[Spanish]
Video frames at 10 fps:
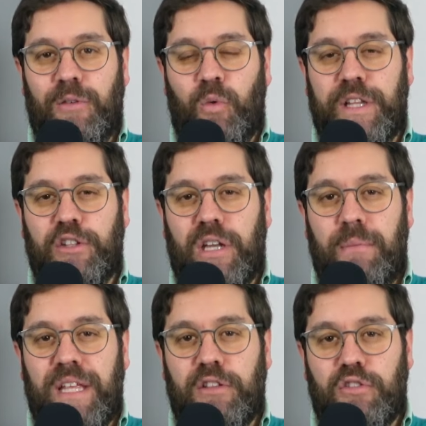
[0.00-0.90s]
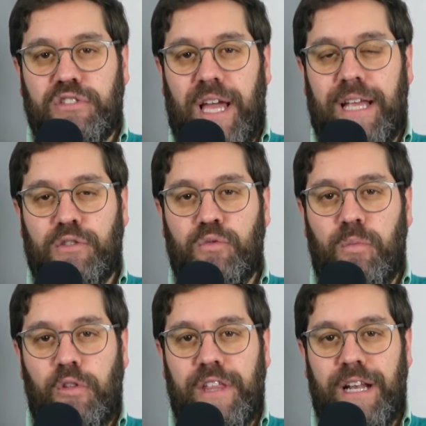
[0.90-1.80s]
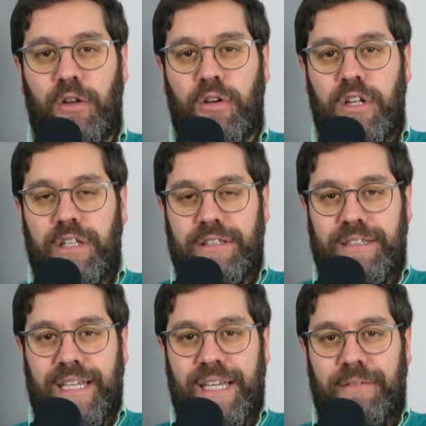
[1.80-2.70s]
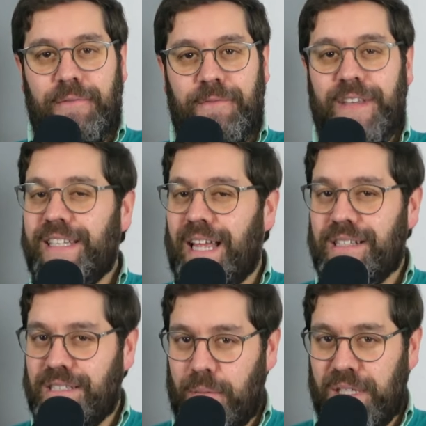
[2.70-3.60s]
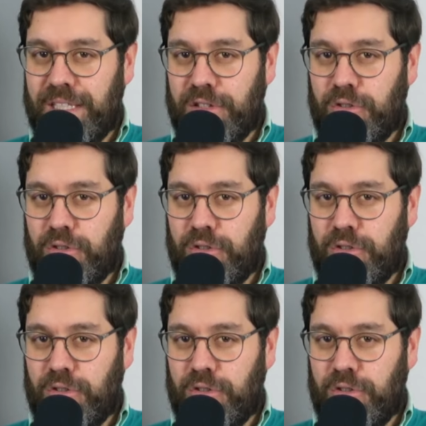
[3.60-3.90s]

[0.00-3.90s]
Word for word: cuestionamientos a su modelo de financiamiento.